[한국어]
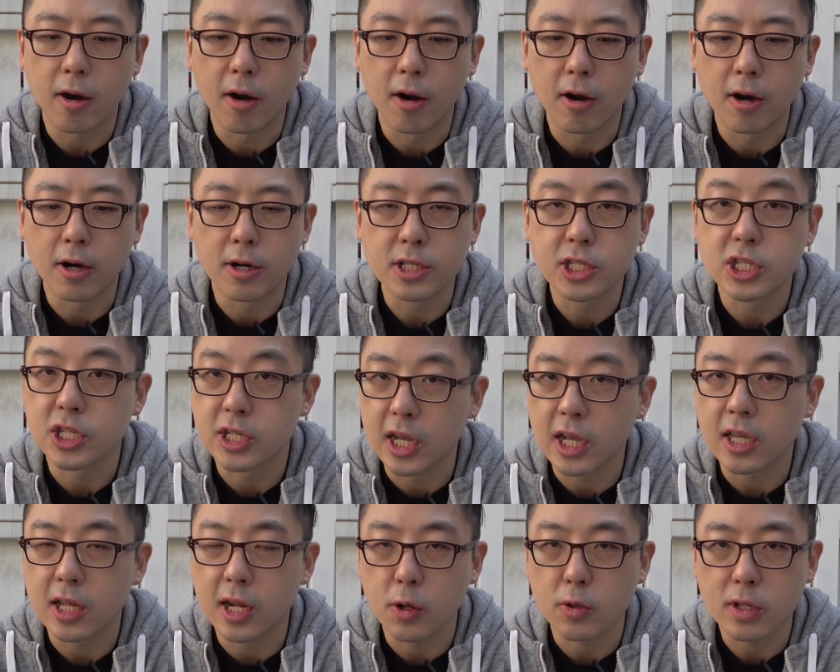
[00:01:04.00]
어,
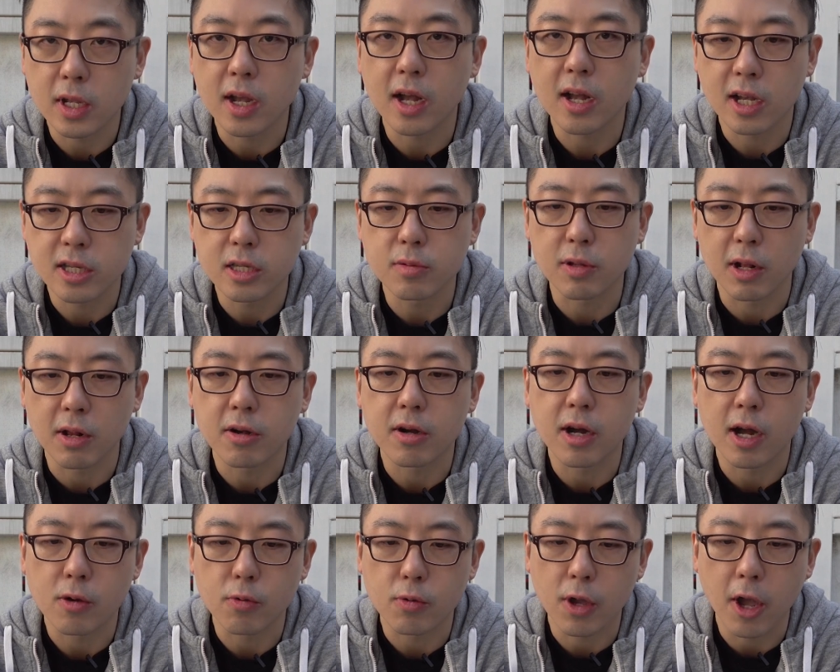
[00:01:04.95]
진액이라고 생각하시면 될 것
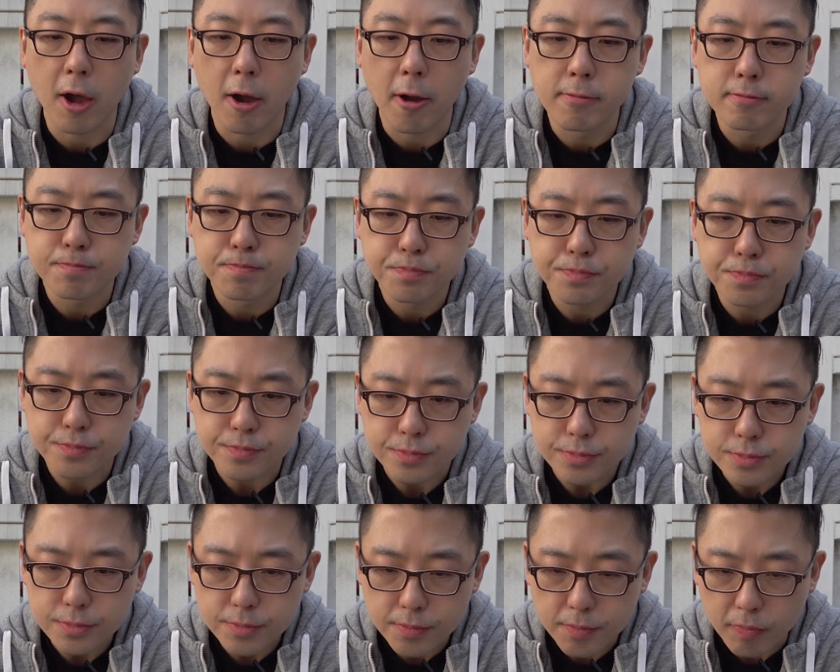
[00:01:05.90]
같고요
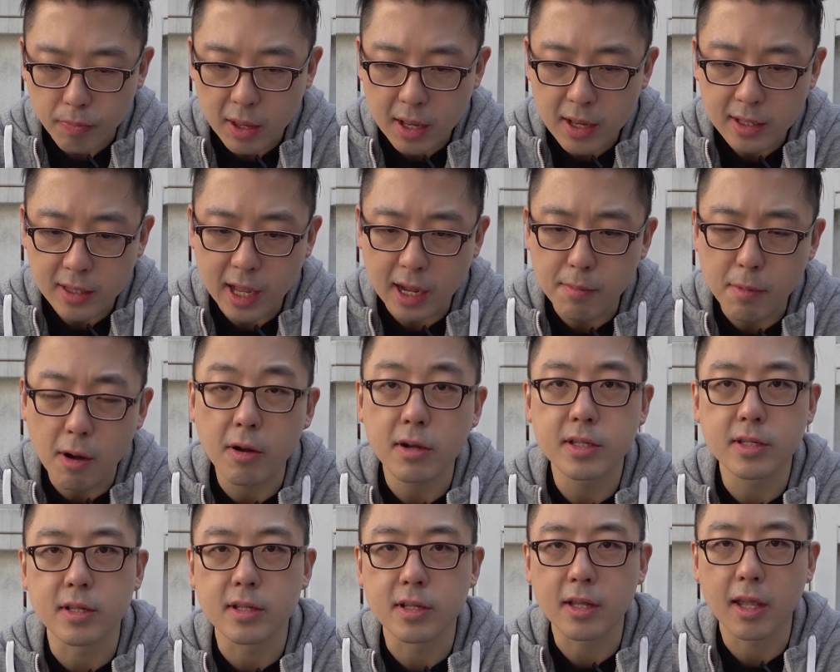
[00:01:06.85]
딱
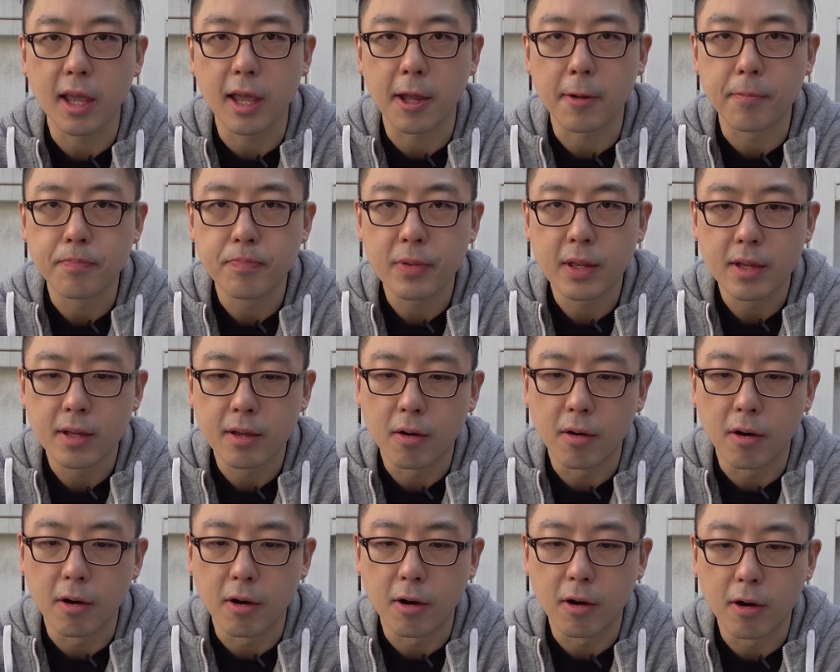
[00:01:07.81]
먹었을 때
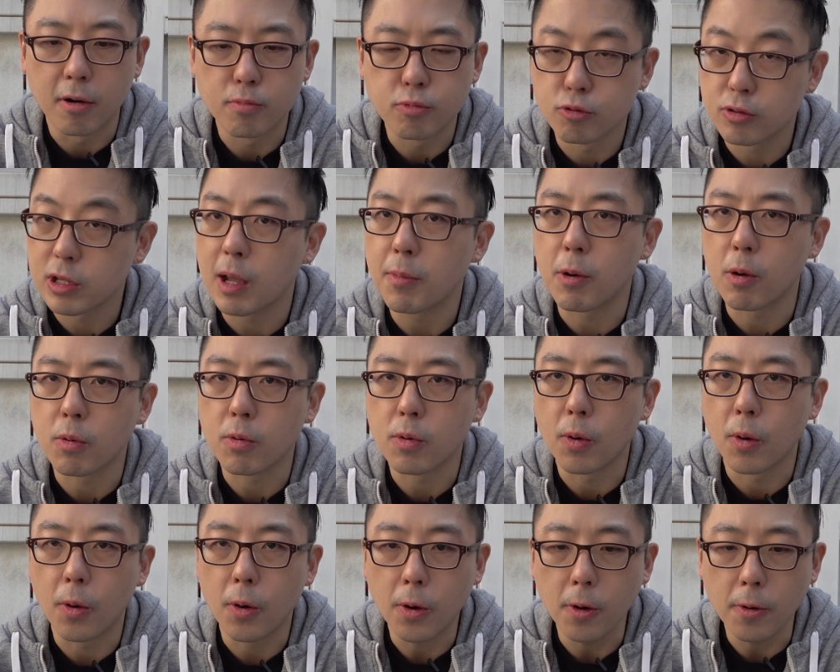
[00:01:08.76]
어, 부담
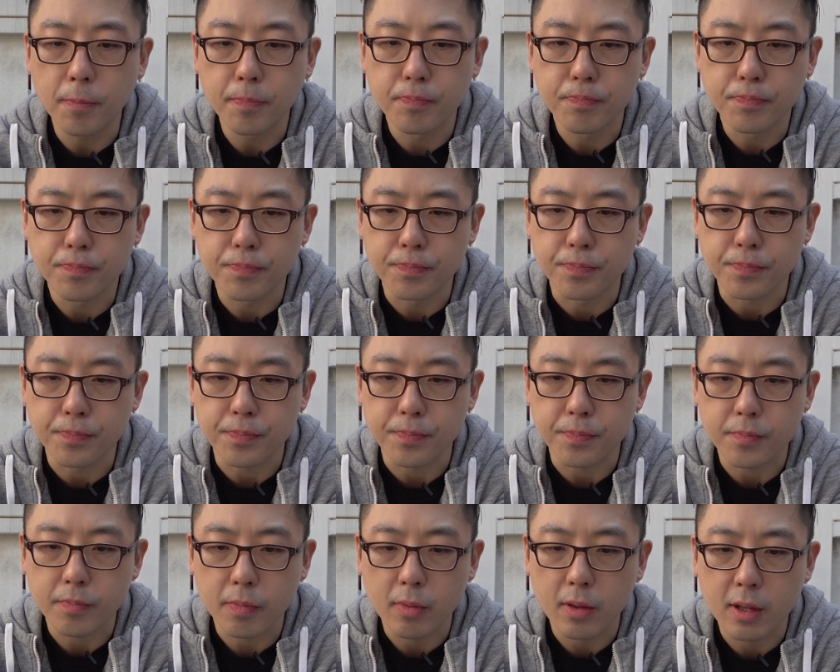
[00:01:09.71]
없고
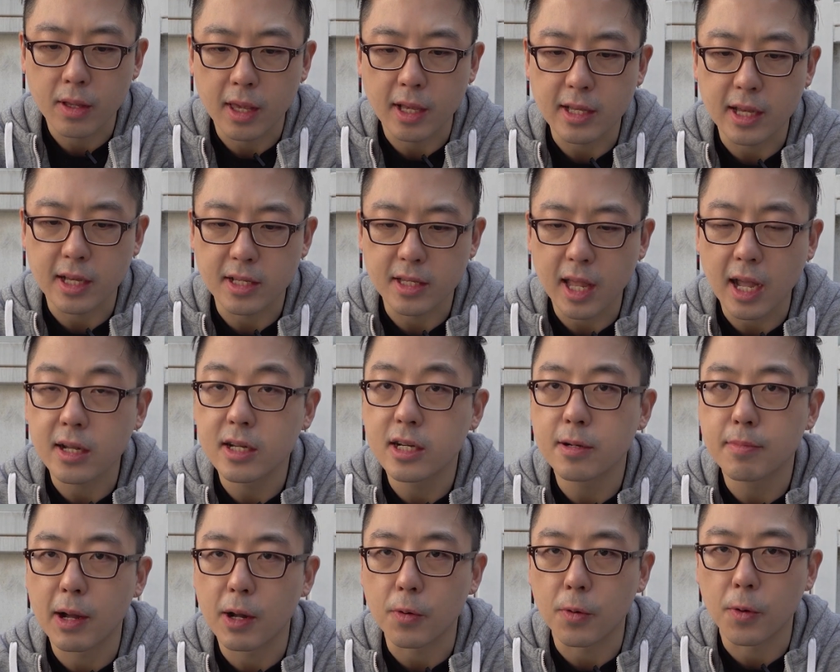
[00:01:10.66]
음, 굉장히
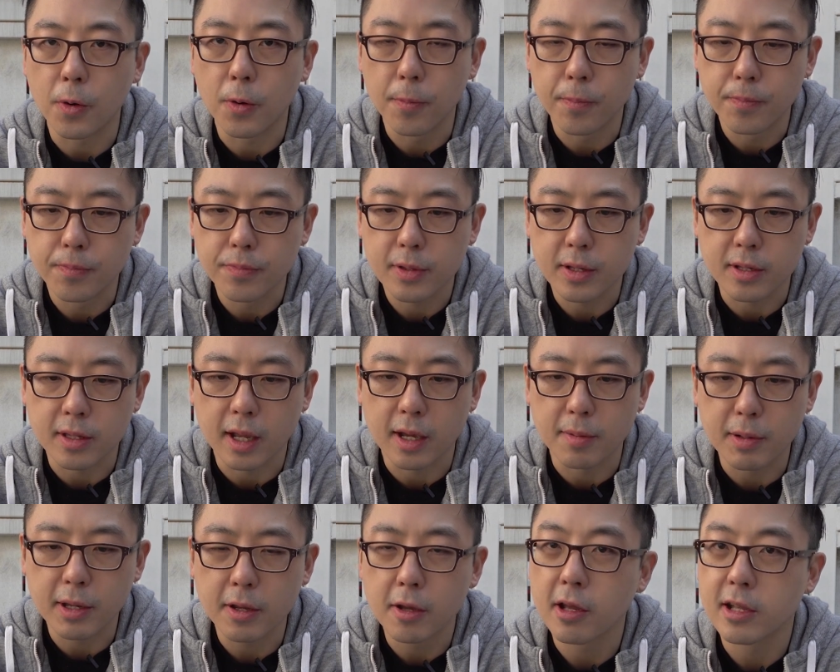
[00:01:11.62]
상큼하고 그
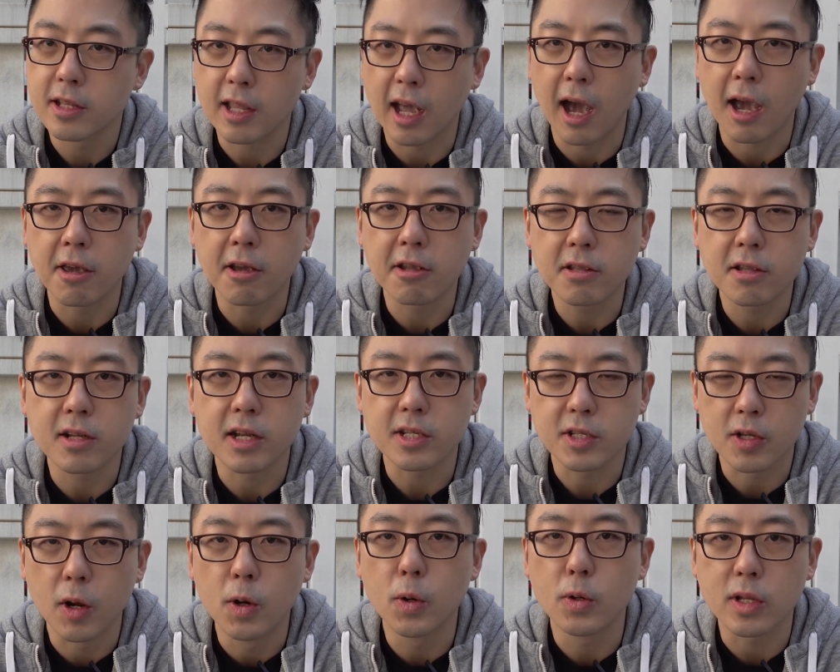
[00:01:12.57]
다음에 다이어트가
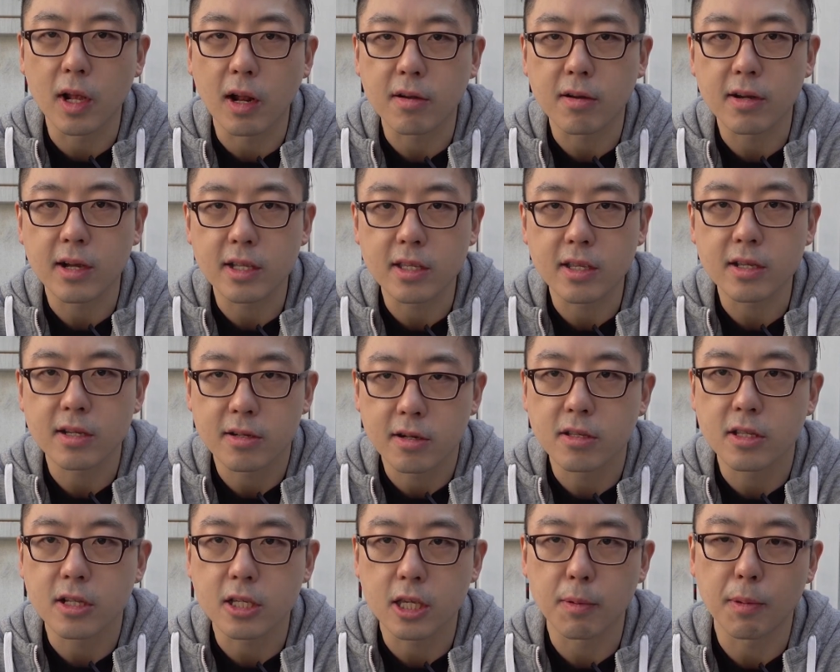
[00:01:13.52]
절로 될 것 같은
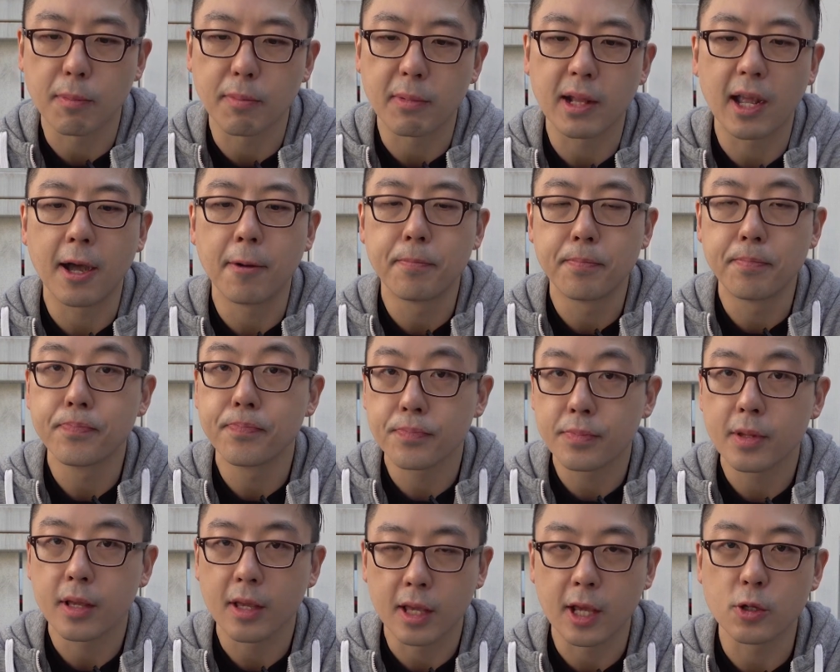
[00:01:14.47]
그런 느낌입니다
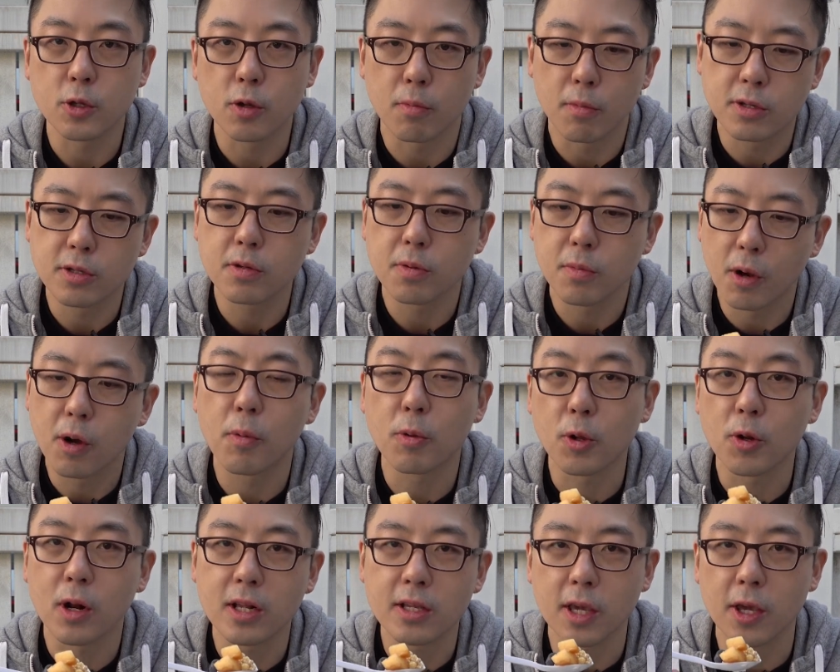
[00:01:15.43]
계속 먹,
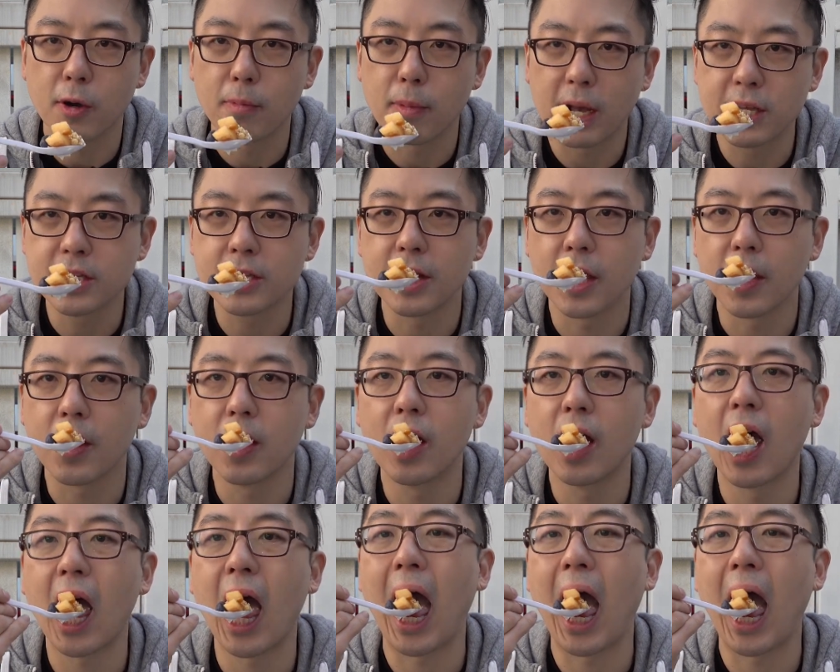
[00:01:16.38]
먹어보도록 할게요 맛있네요